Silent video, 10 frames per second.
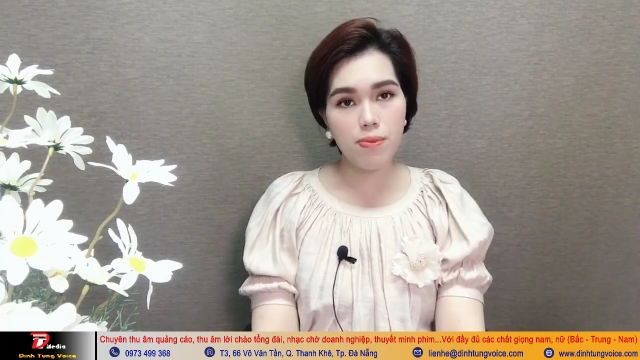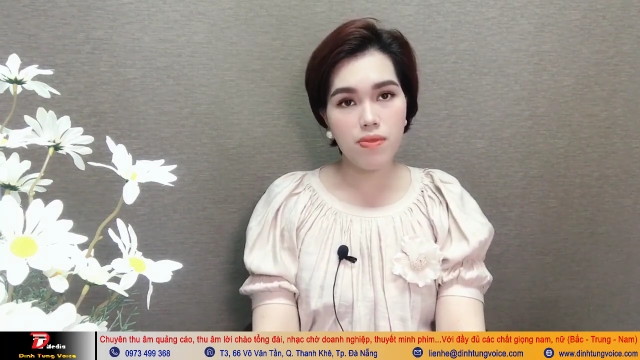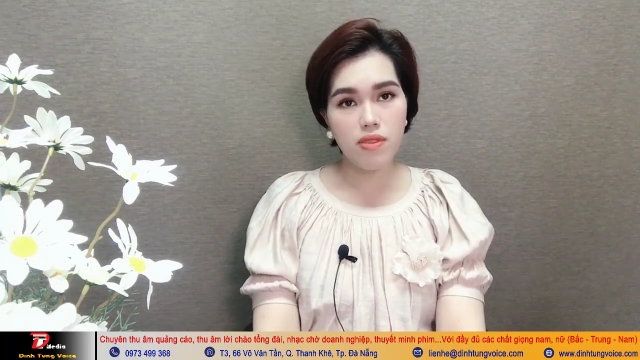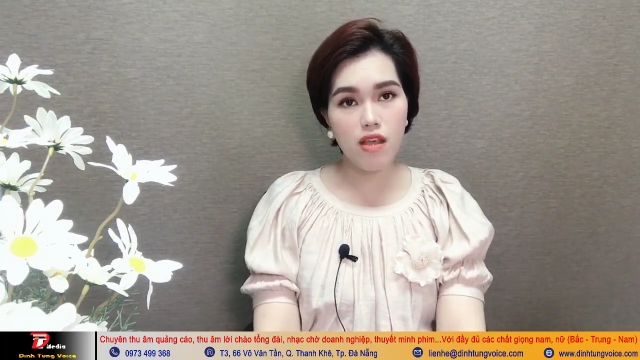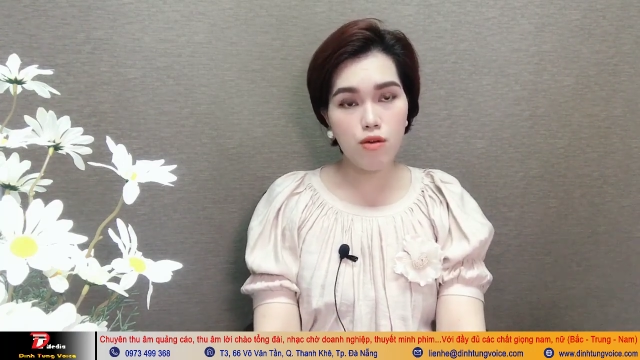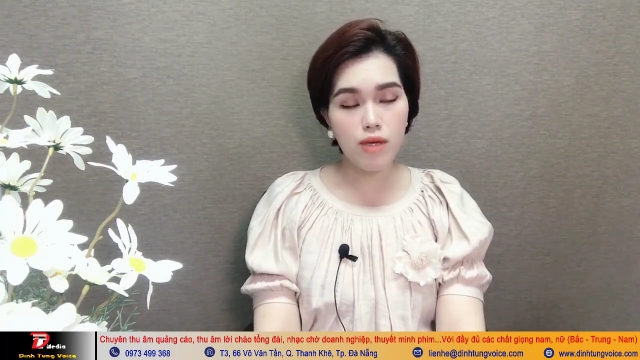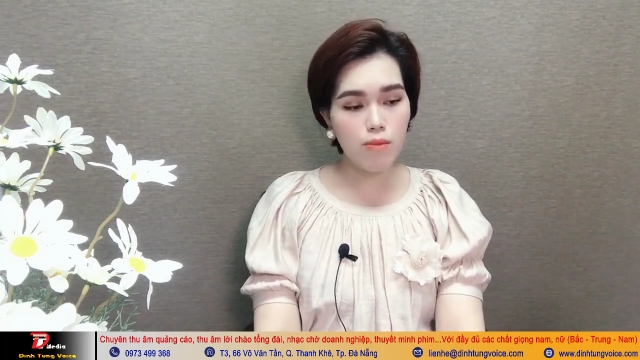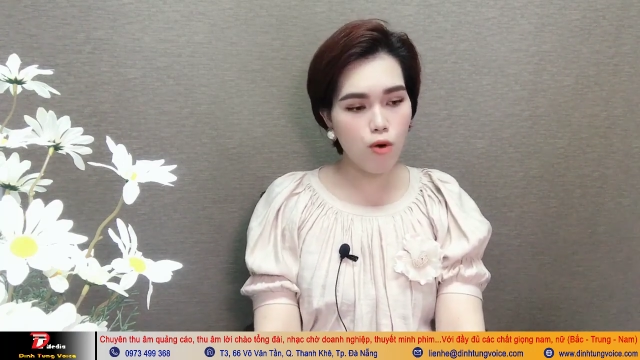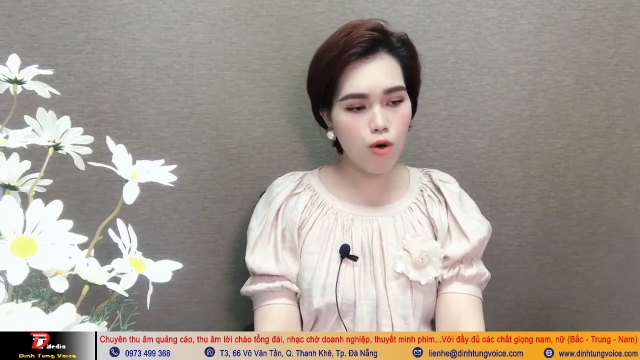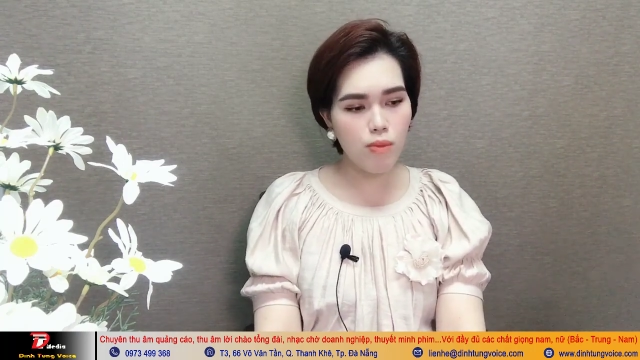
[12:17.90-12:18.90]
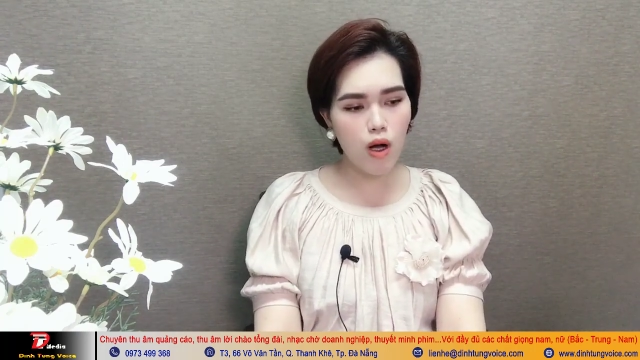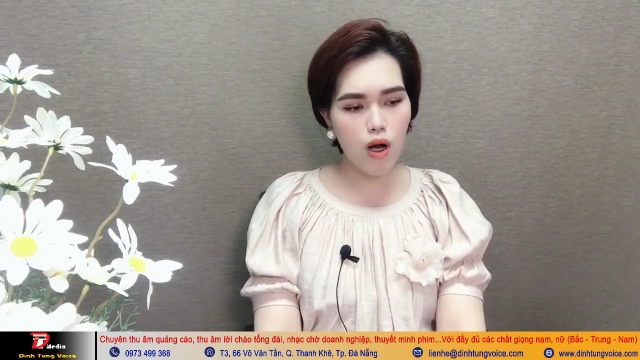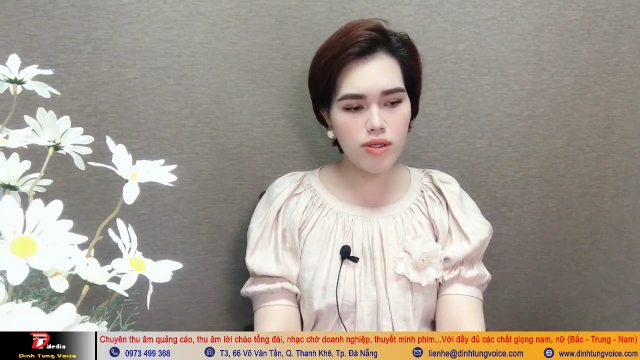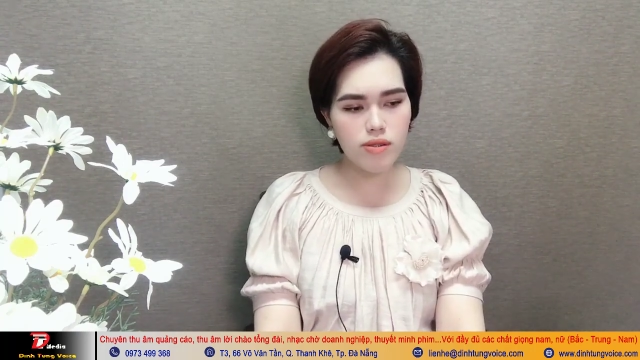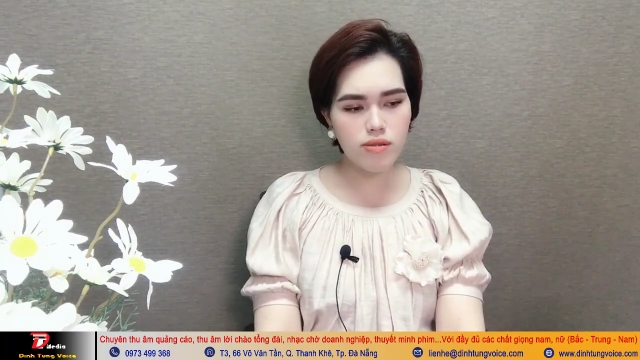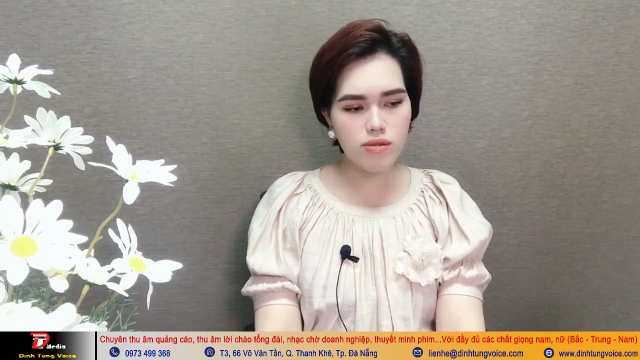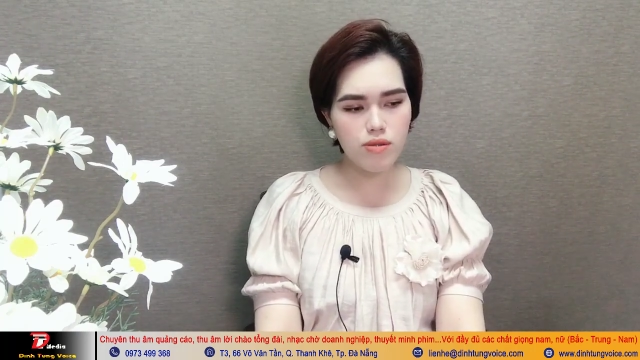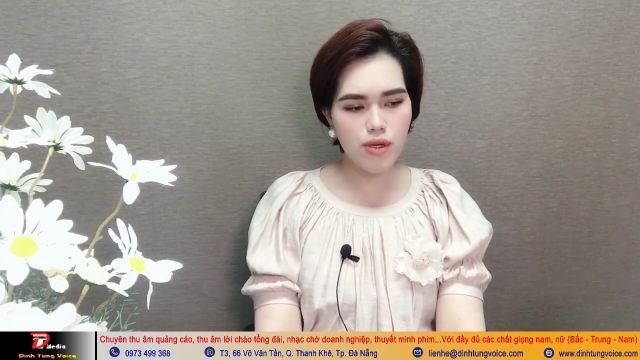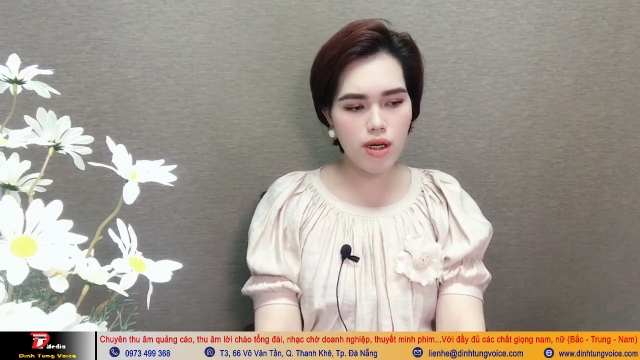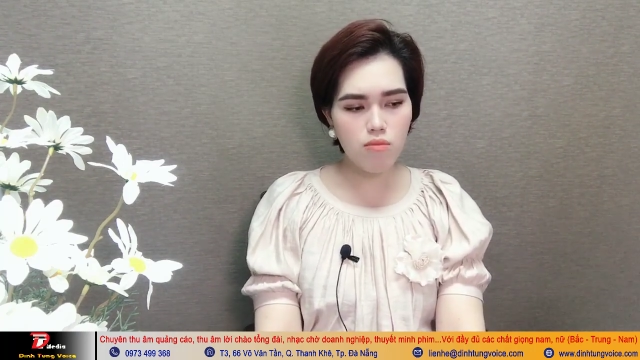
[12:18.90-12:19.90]
Nhiều đêm ôm con,
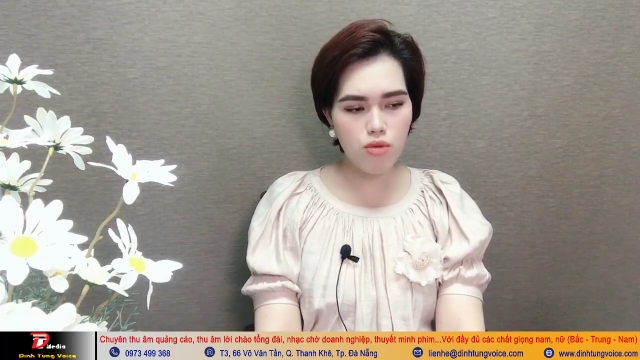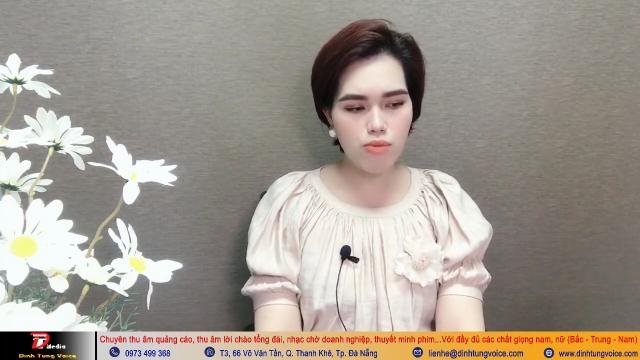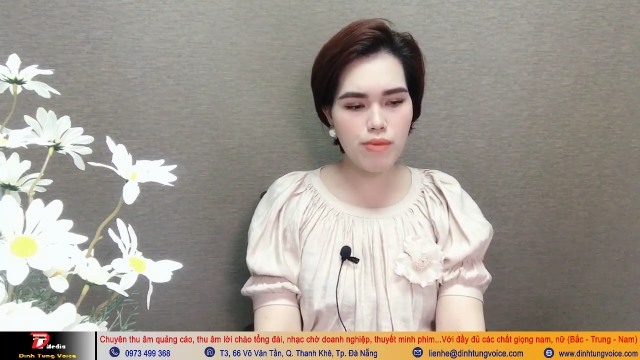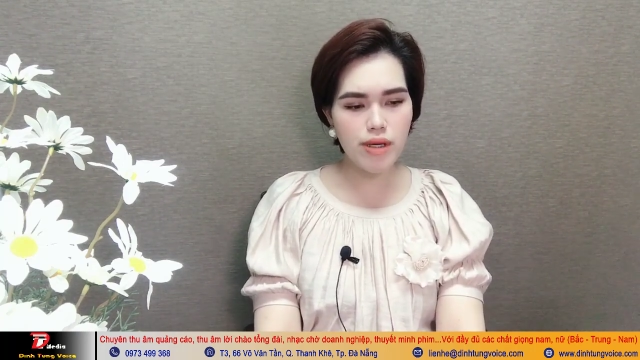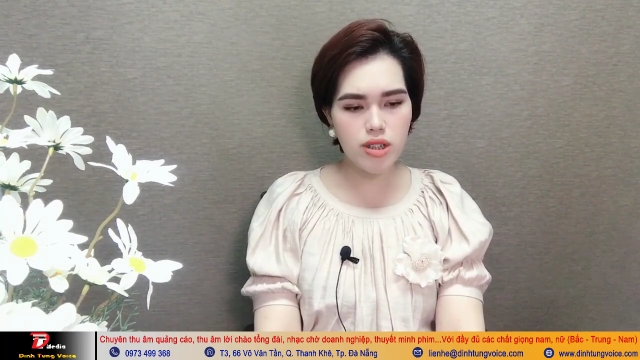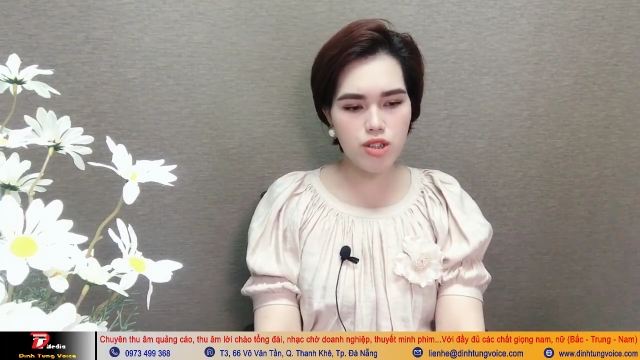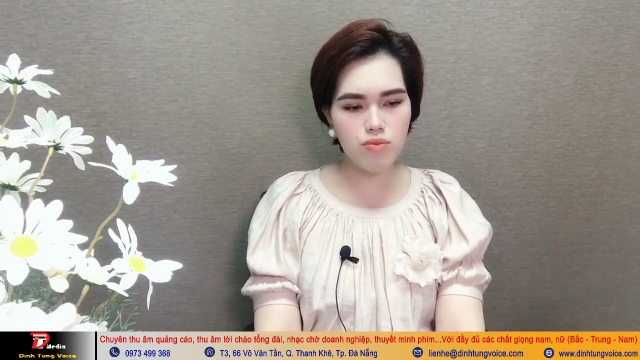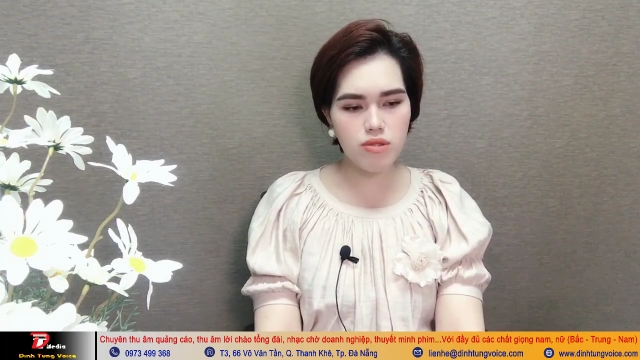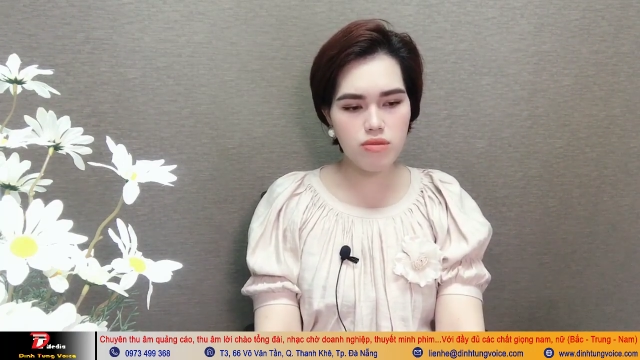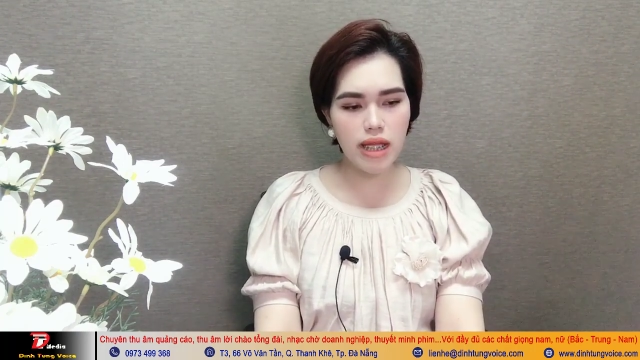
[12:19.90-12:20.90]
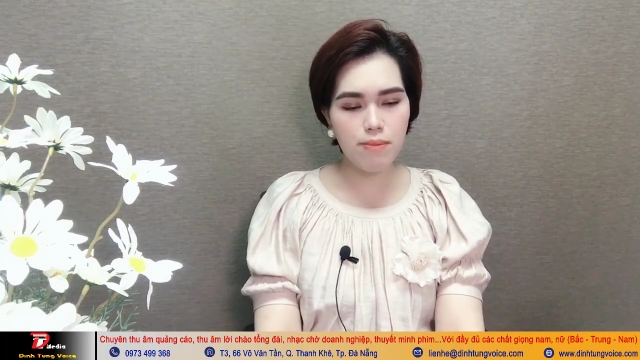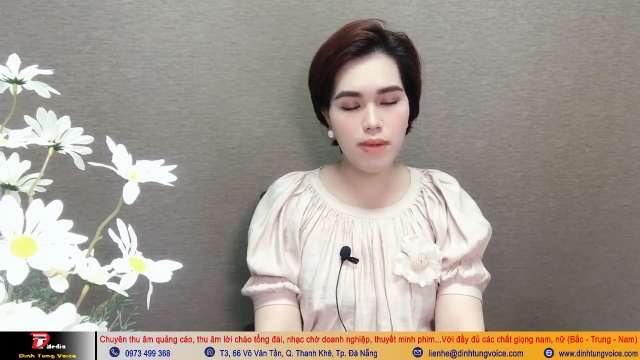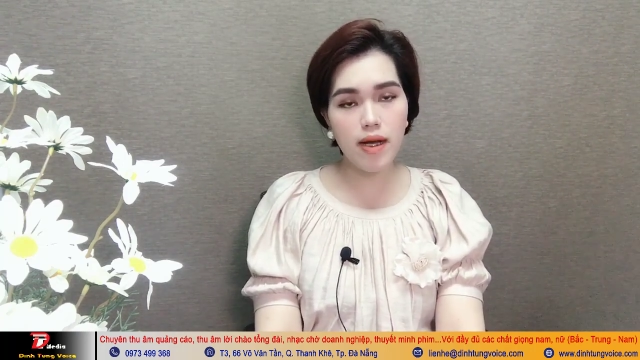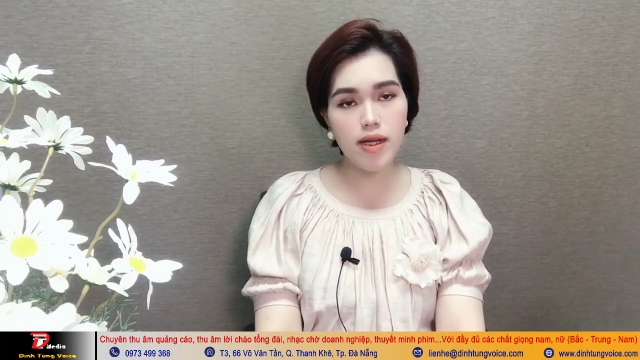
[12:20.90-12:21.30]
tôi khóc một mình trong sự thèm khát